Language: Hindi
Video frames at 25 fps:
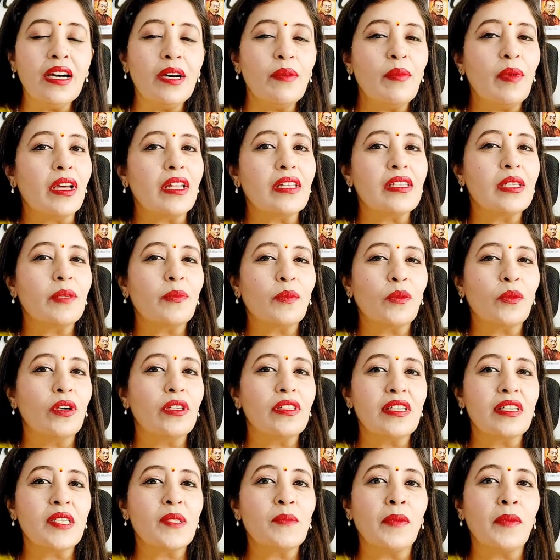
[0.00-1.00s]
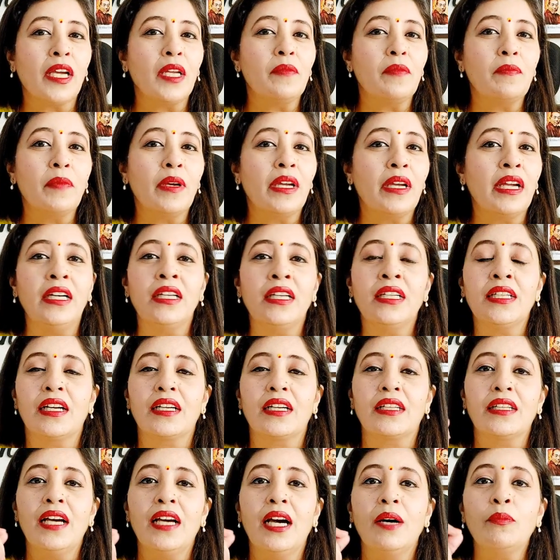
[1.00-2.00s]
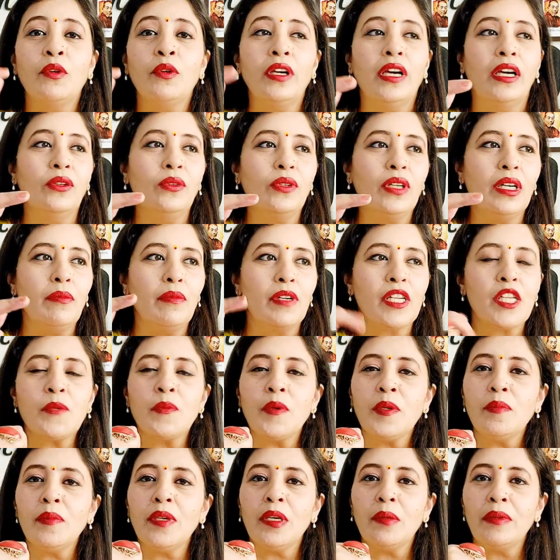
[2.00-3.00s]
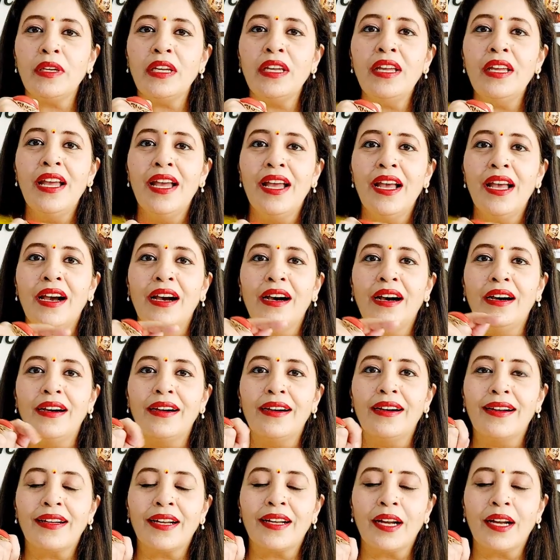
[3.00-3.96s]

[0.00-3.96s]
हमारे सबकॉन्शियस माइंड पे हिट करता है आपको याद होगा बचपन में भी आ,